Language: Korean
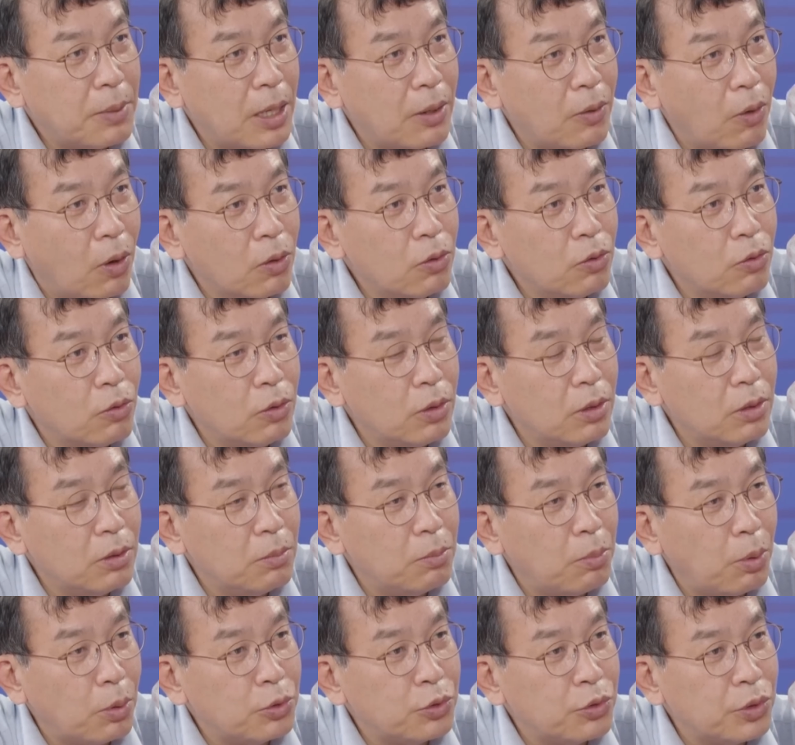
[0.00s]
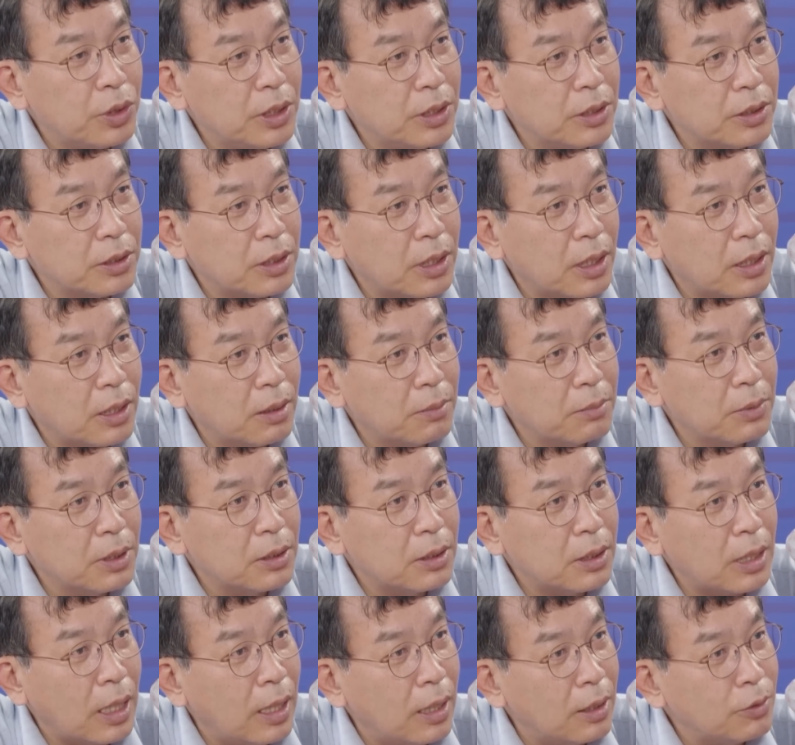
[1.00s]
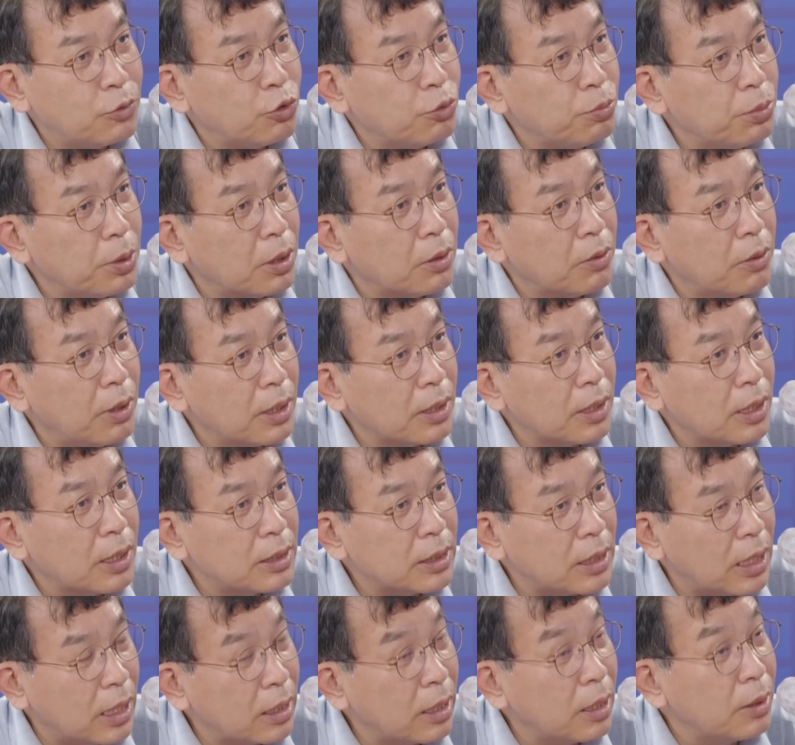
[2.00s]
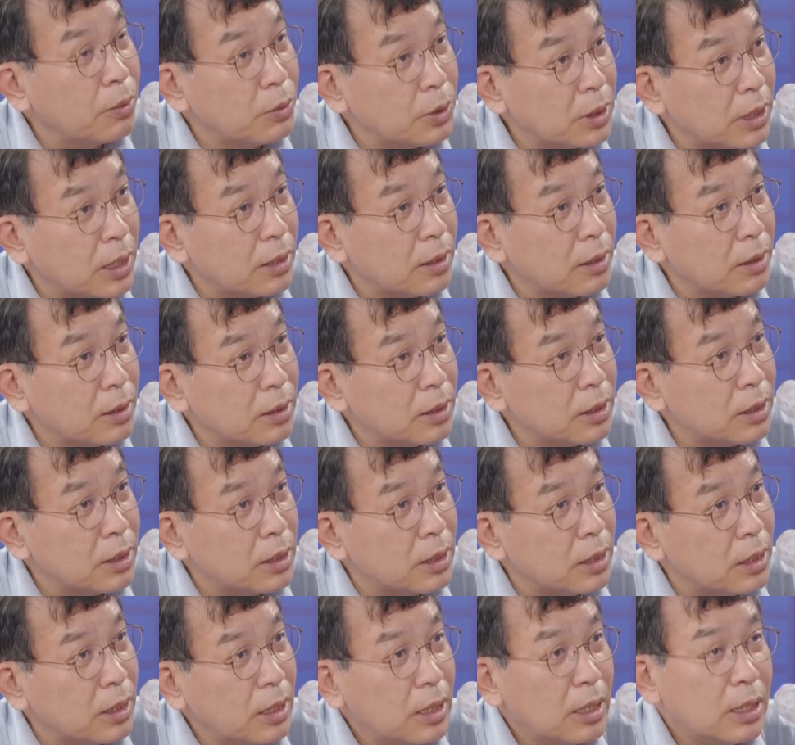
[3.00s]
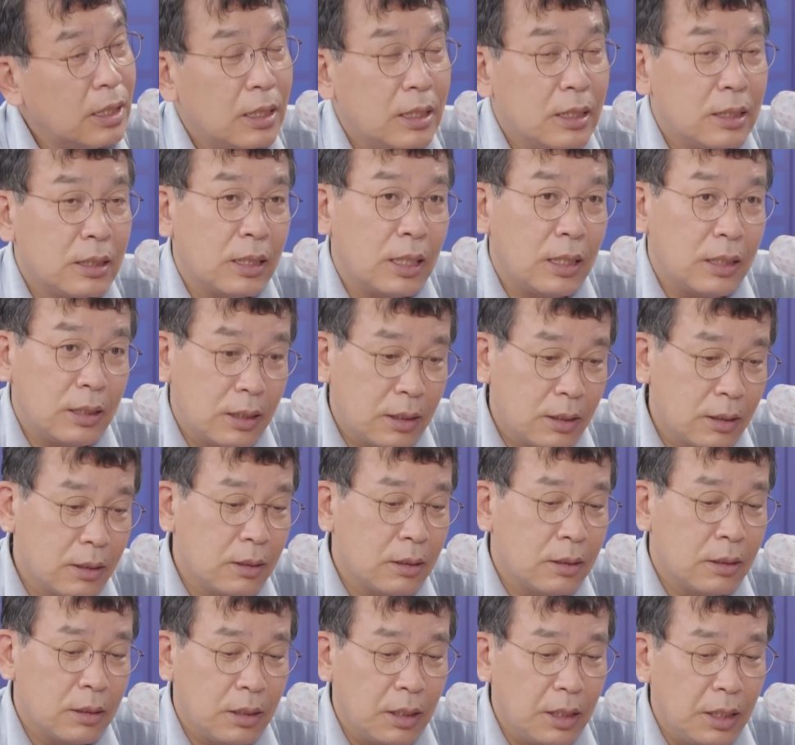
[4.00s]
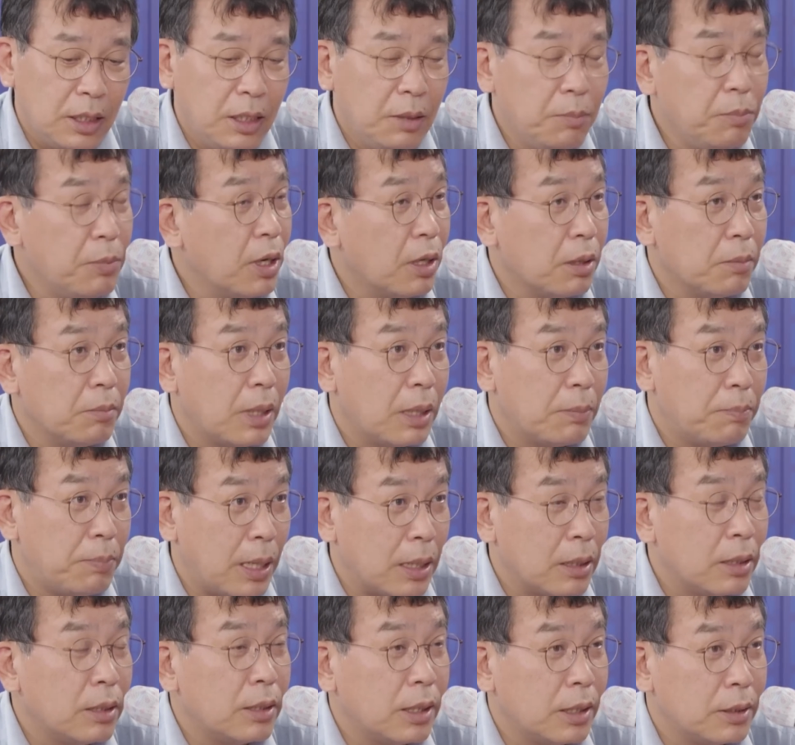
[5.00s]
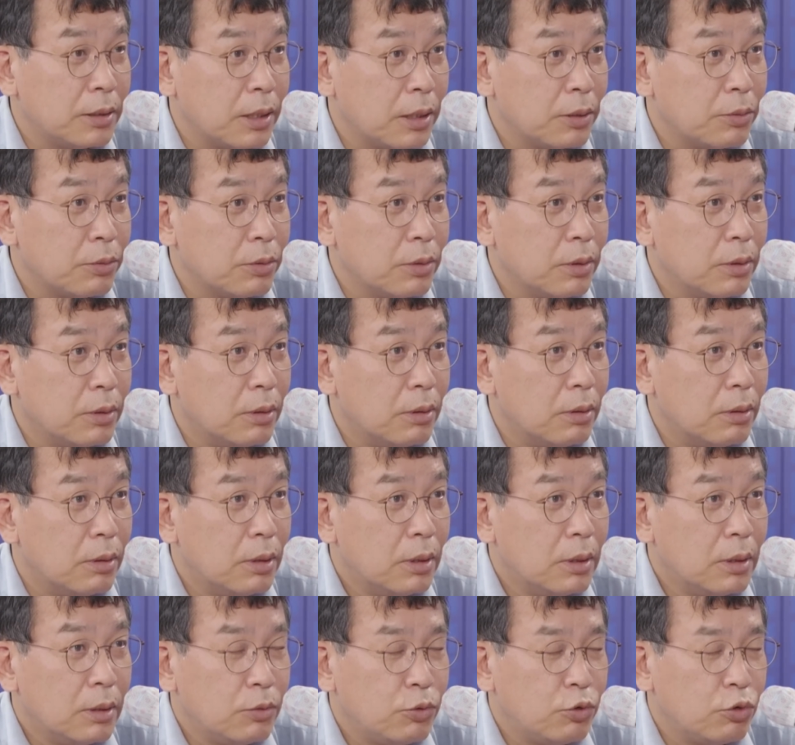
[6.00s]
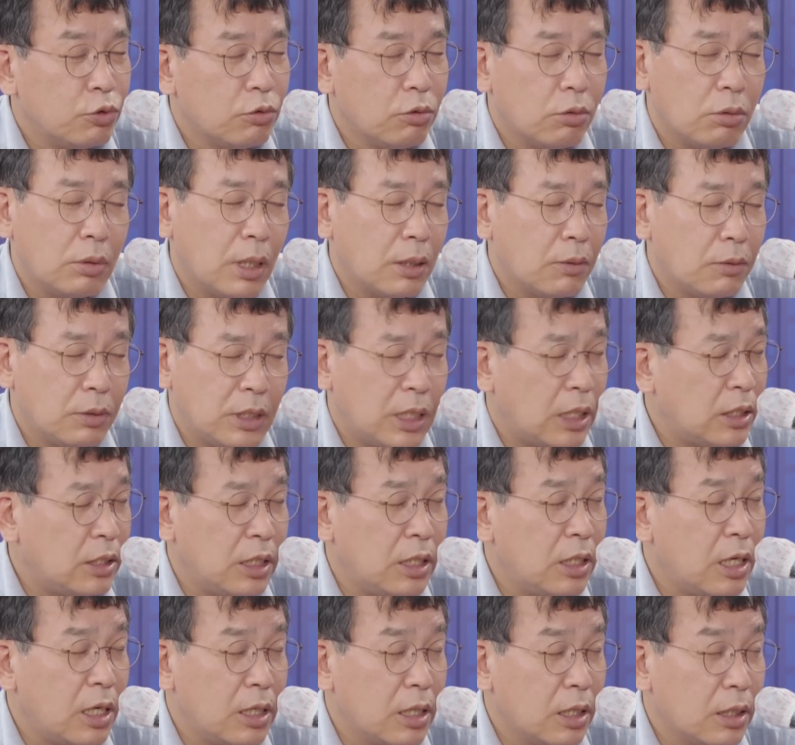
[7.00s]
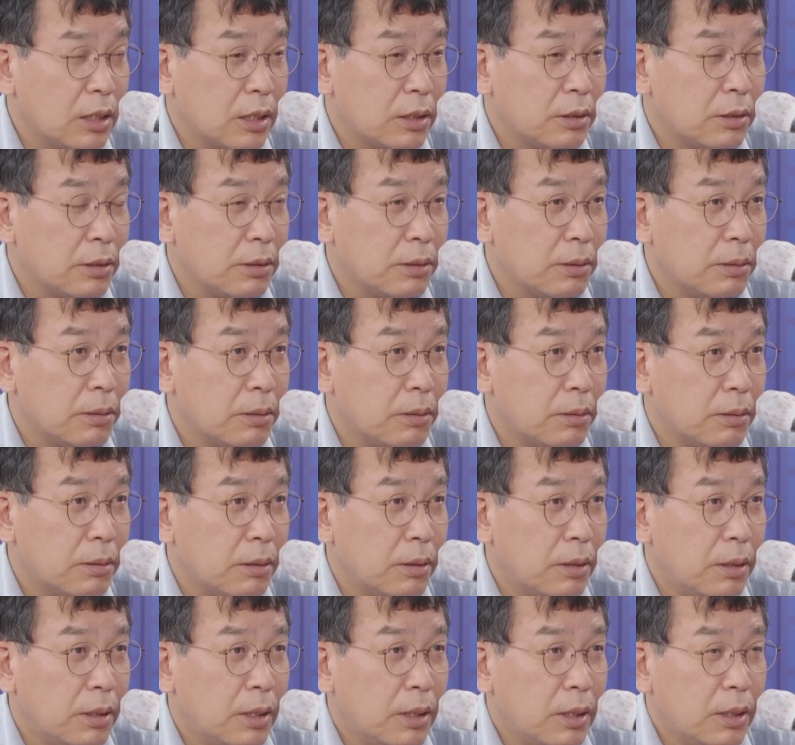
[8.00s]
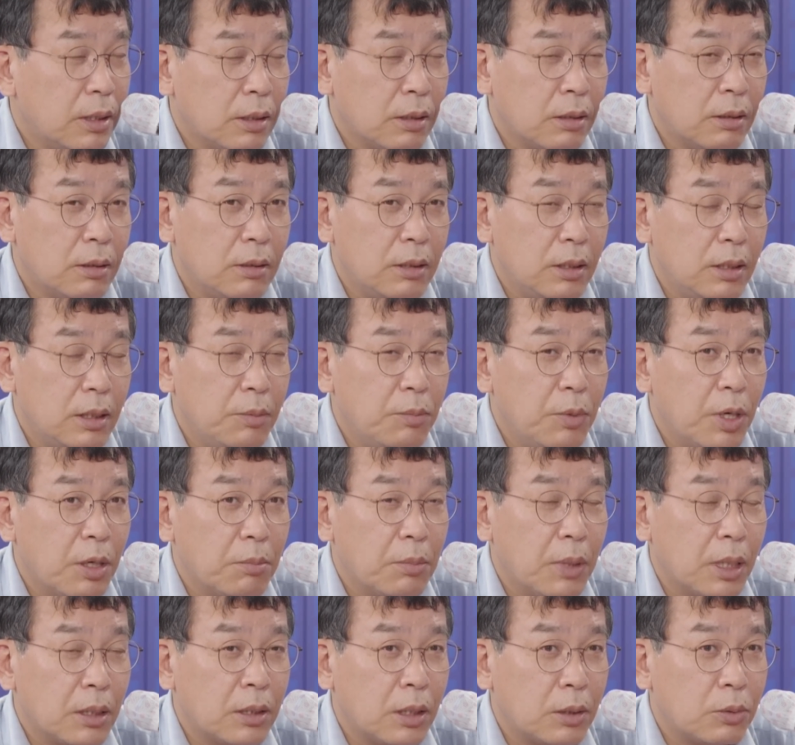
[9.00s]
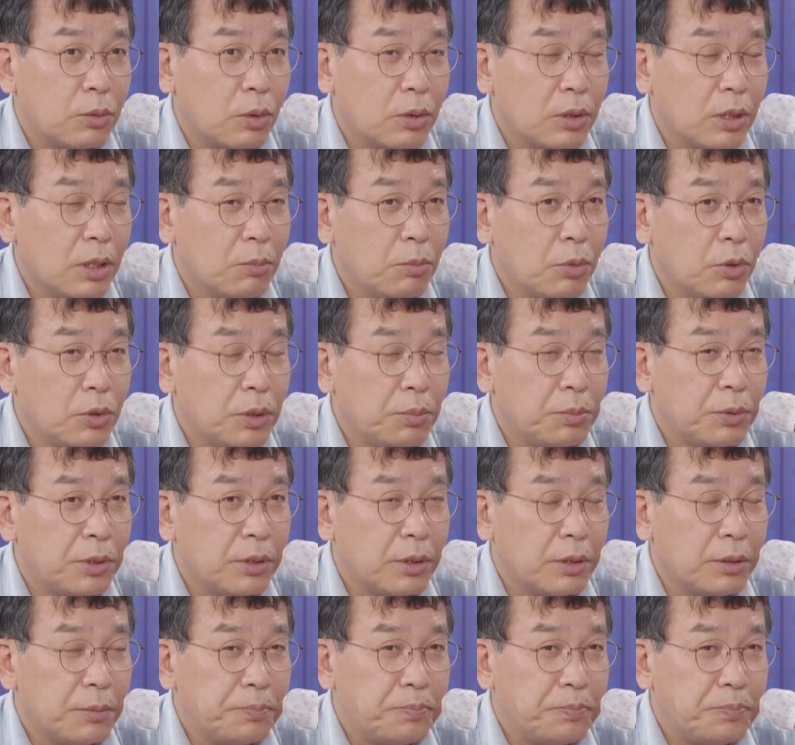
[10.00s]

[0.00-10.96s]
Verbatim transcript: 얼굴 볼 수 있는 사람은 다 주변 관계 잘 해놓자는 거지. 음. 사실은 이명박 박근혜 때도 네. 중국하고 잘 지내려 그랬어요. 음. 그 이명박 대통령 보십시오.